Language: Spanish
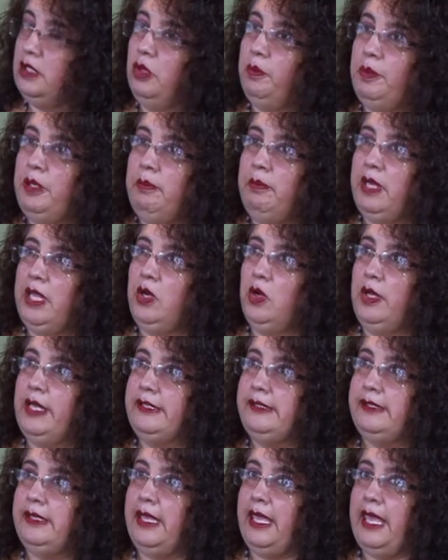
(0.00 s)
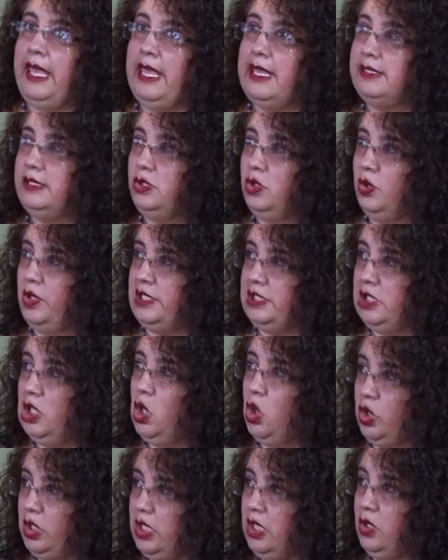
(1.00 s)
Lo primero es que esto es
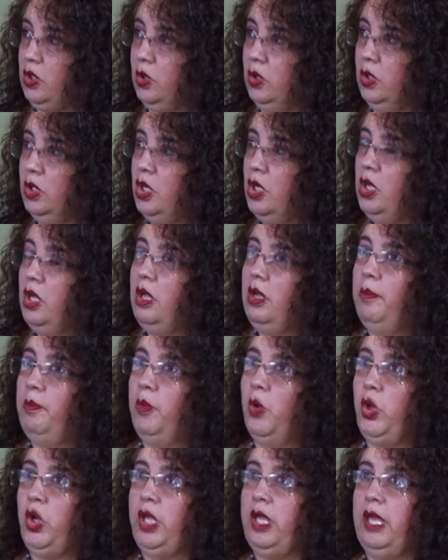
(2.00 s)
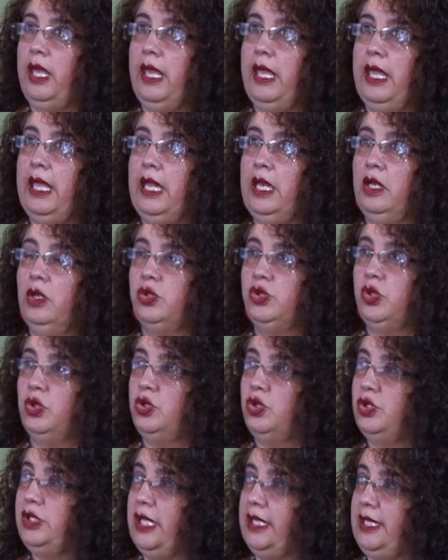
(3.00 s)
lógico porque
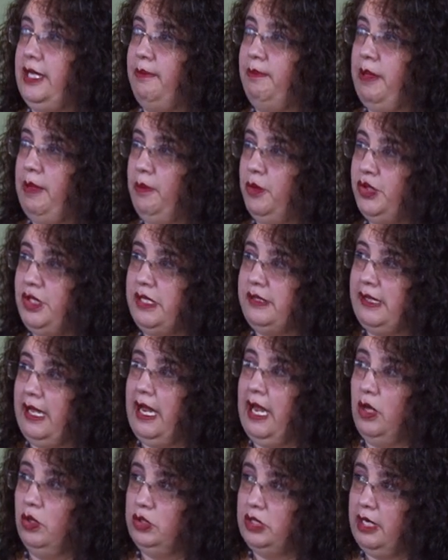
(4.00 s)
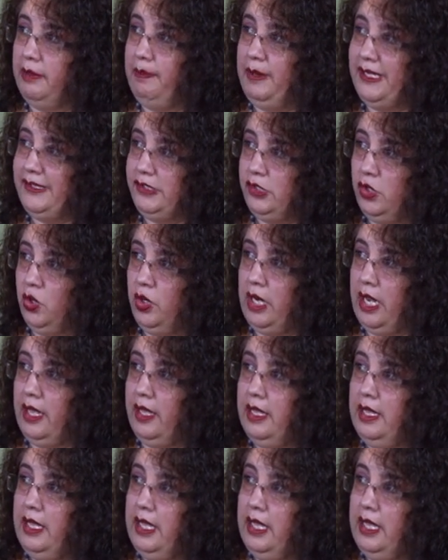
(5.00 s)
nosotros a quien vemos es a la otra ah, persona.